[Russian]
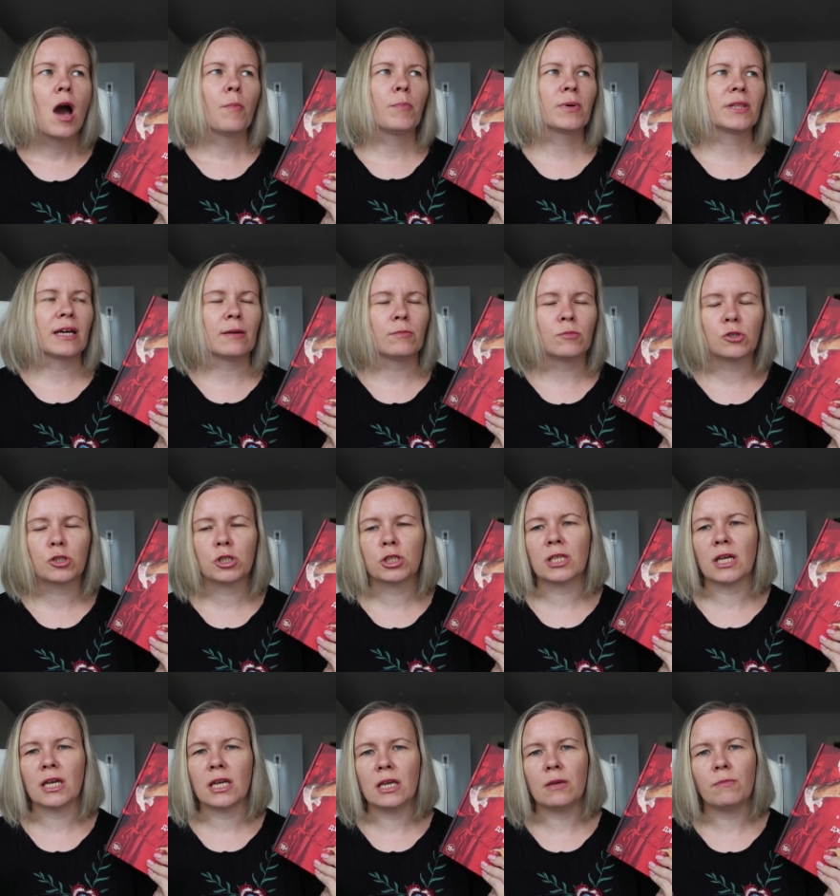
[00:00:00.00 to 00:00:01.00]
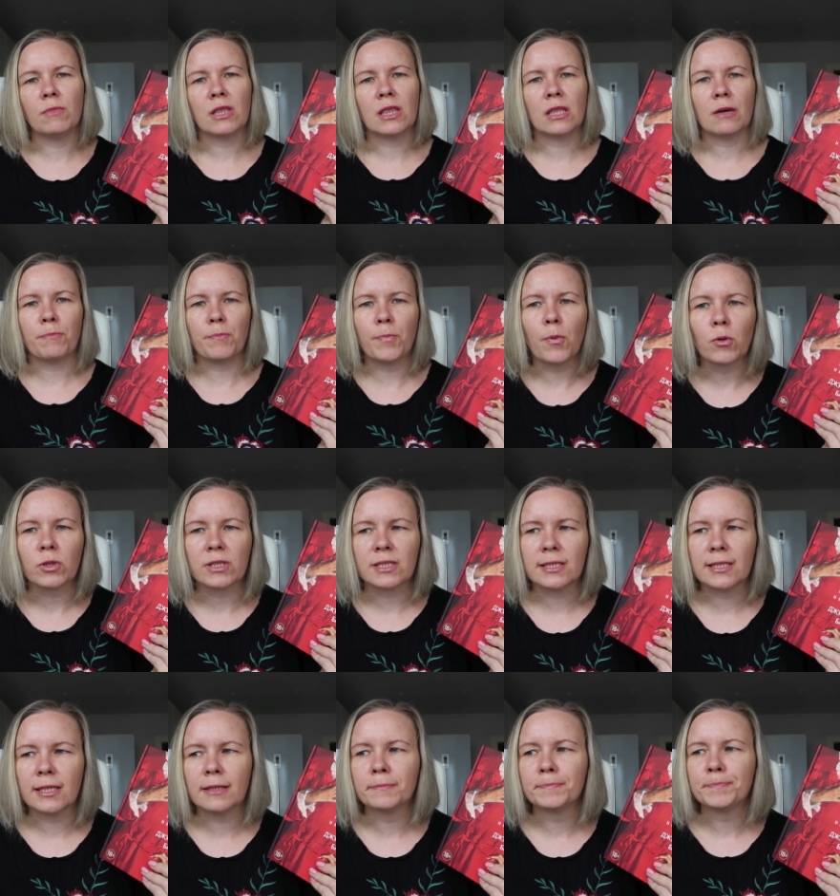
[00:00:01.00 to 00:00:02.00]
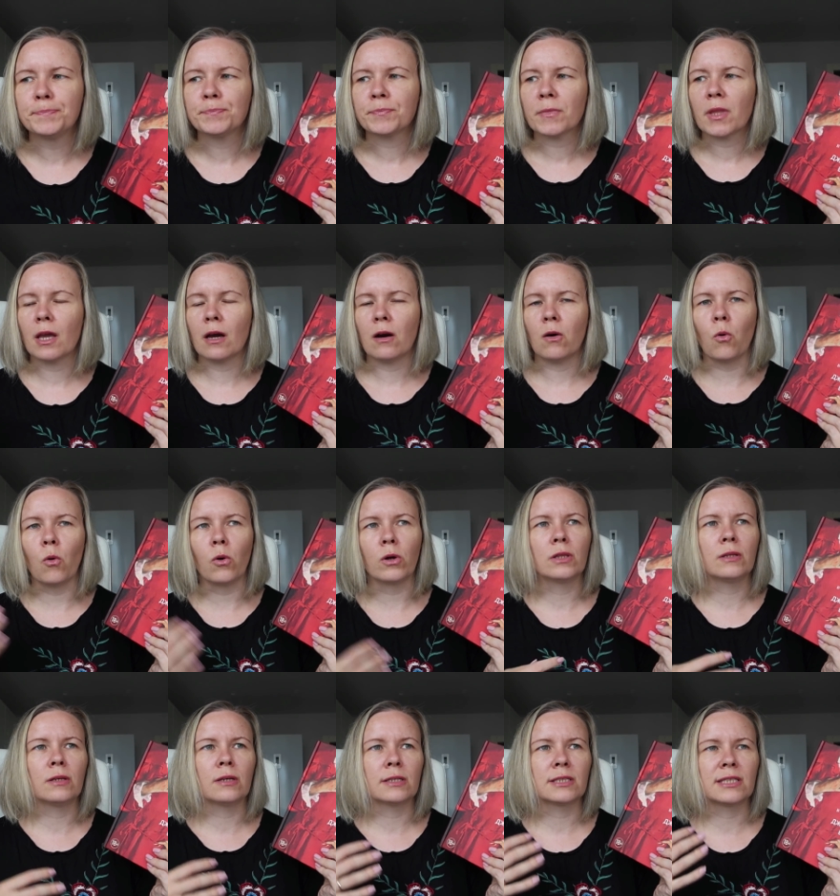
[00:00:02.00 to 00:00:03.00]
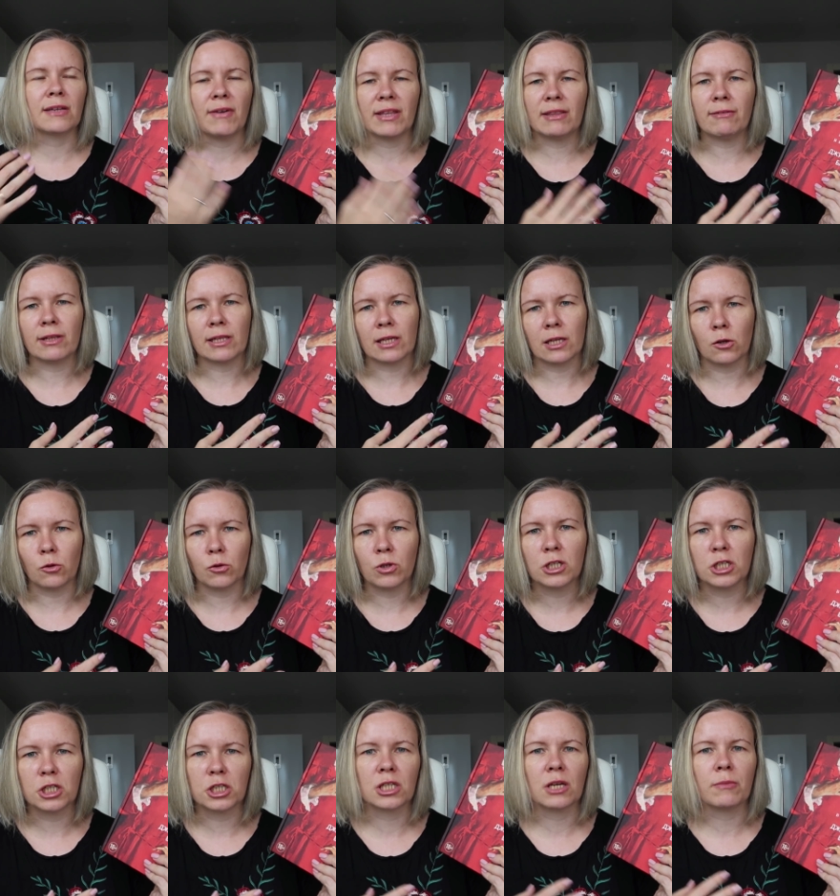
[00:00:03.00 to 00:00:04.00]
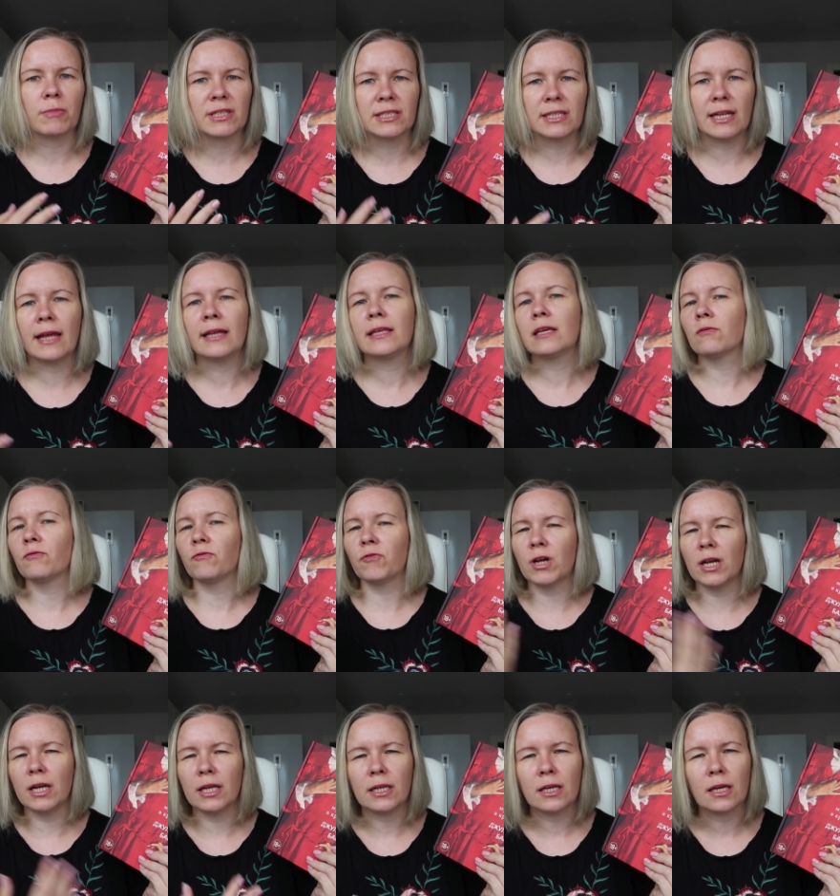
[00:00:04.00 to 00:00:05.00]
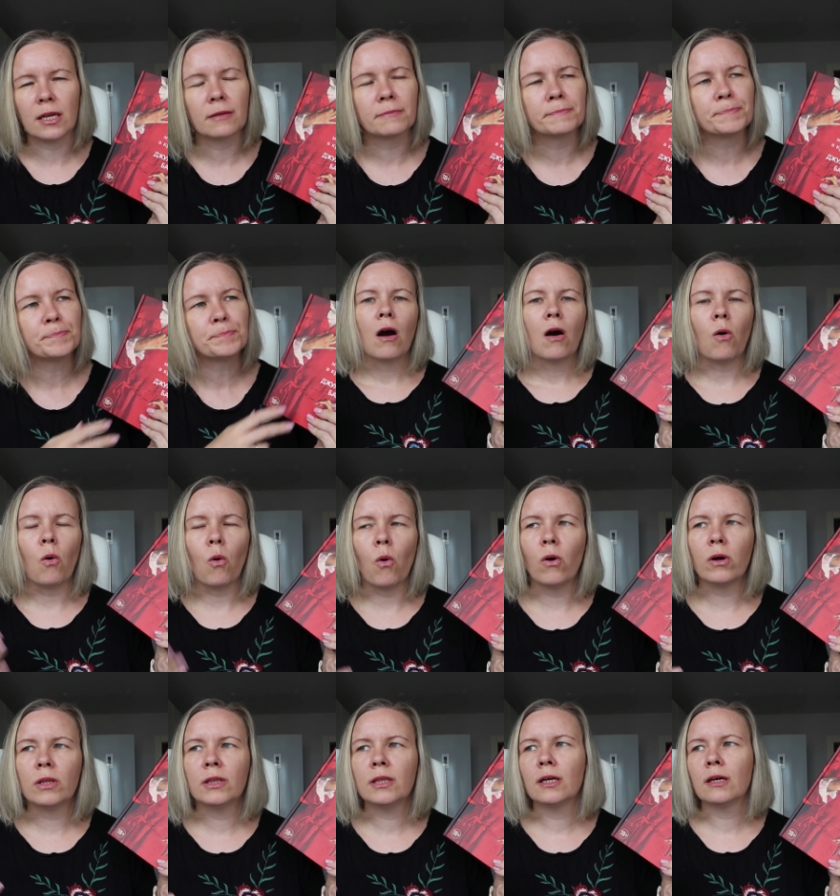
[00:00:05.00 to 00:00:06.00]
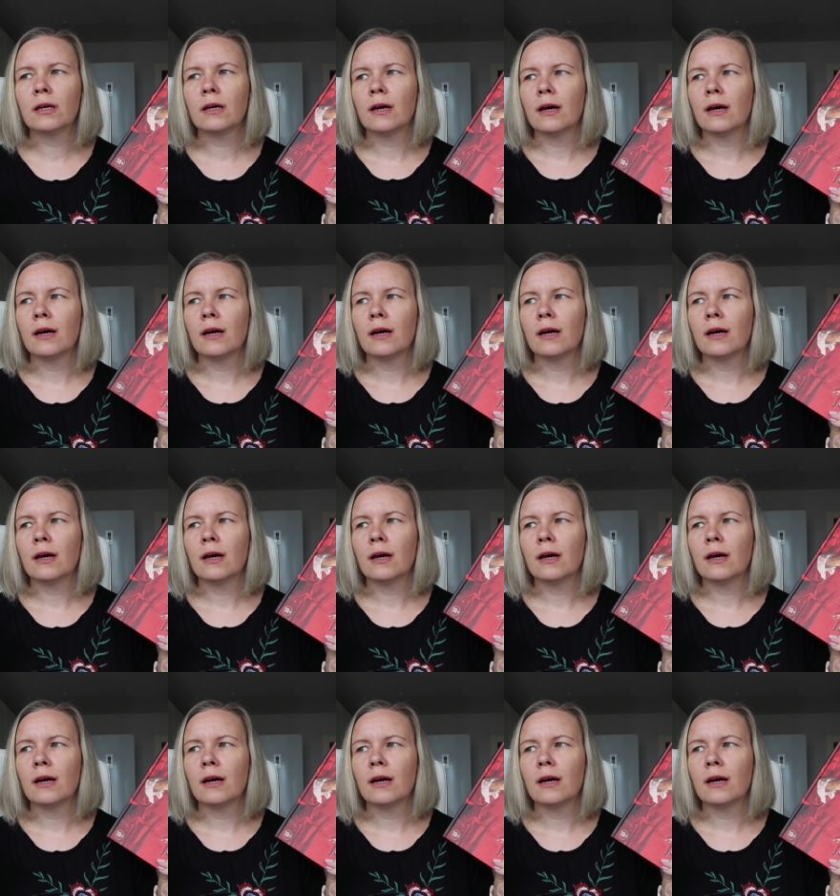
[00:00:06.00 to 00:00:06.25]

потому что именно Потци, э, он заведовал хирургическим отделением в клинике, он